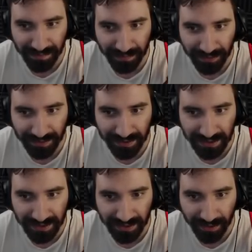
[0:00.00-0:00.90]

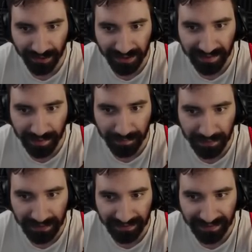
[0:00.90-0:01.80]
Możesz o nie
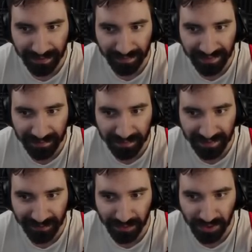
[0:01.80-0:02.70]
zapytać na
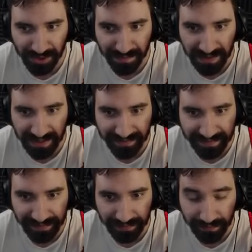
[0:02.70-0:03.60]
wysypisku śmieci.